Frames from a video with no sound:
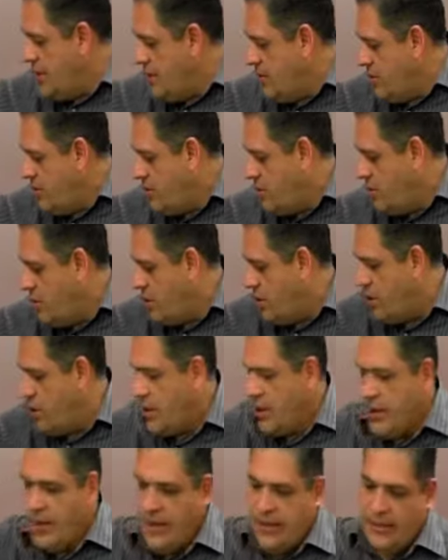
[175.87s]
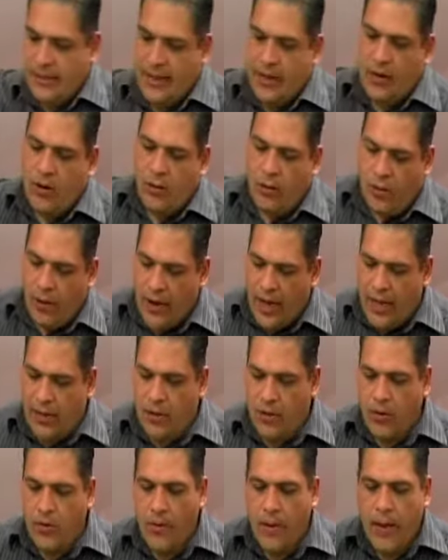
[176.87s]
Ellos eh, están
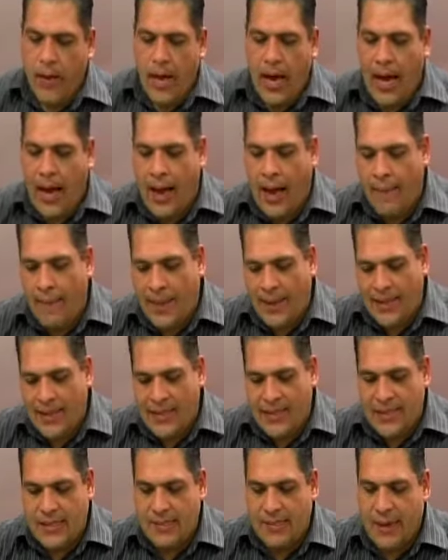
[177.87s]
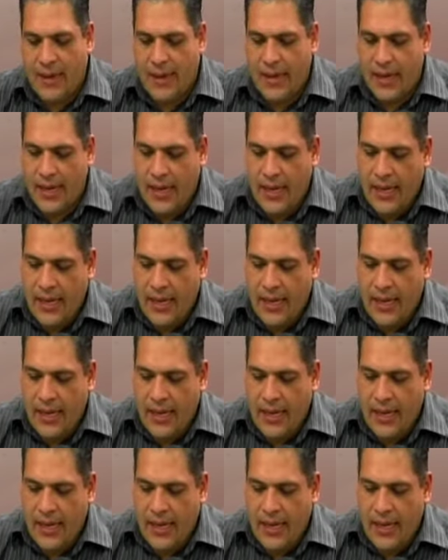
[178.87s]
convocando a participar